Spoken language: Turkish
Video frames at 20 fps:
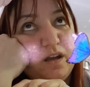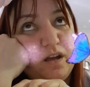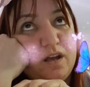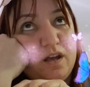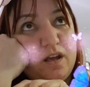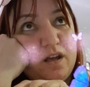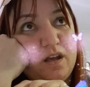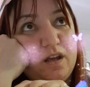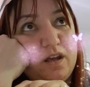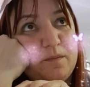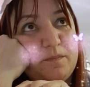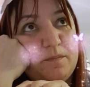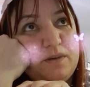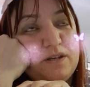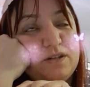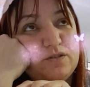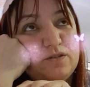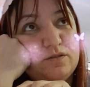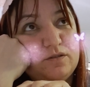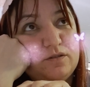e,
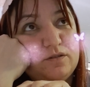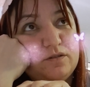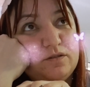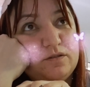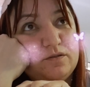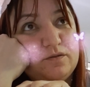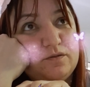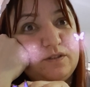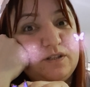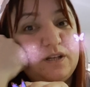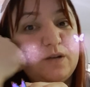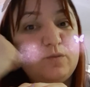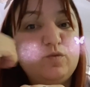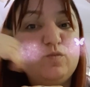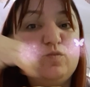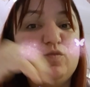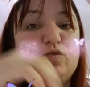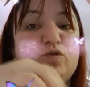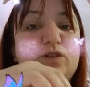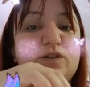bir e, yine
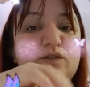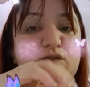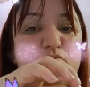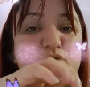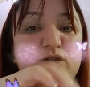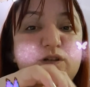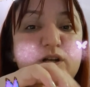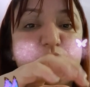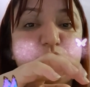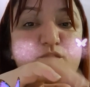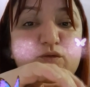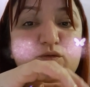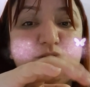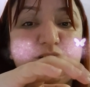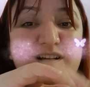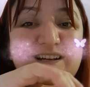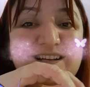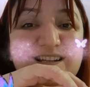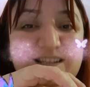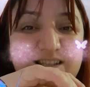bu Muğlin sosyal
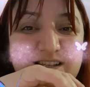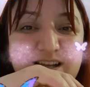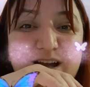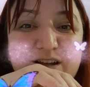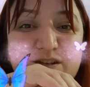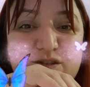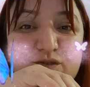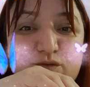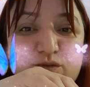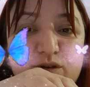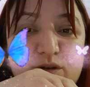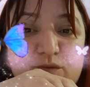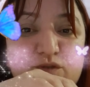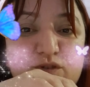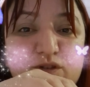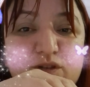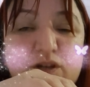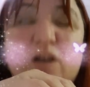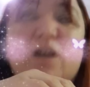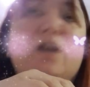konutlarının tacize
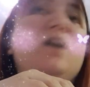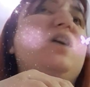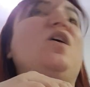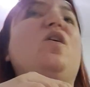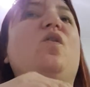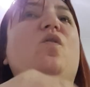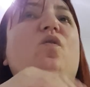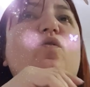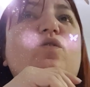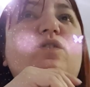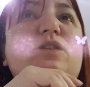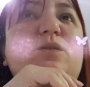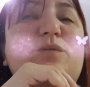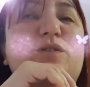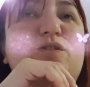uğramıştı orada bir